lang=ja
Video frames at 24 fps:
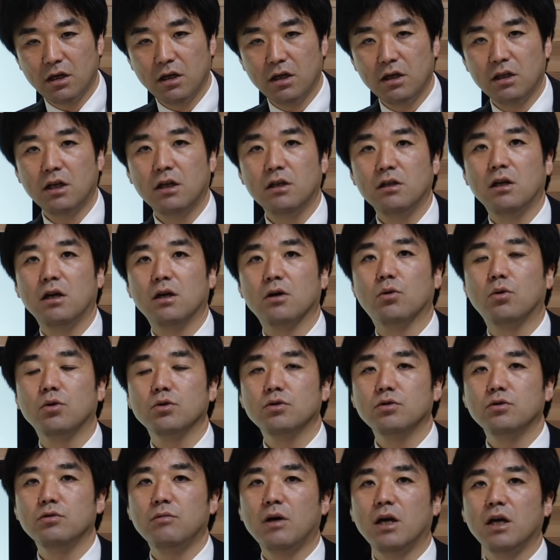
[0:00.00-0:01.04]
えー、なんなら
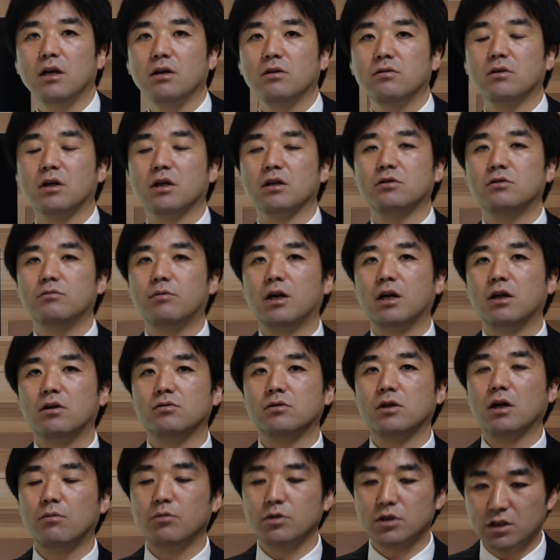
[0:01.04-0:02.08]
50万円ぐらい配れ
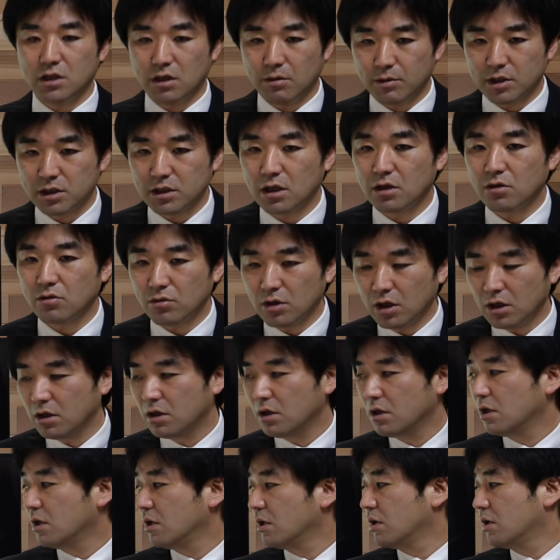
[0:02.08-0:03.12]
るかもしれませんよね。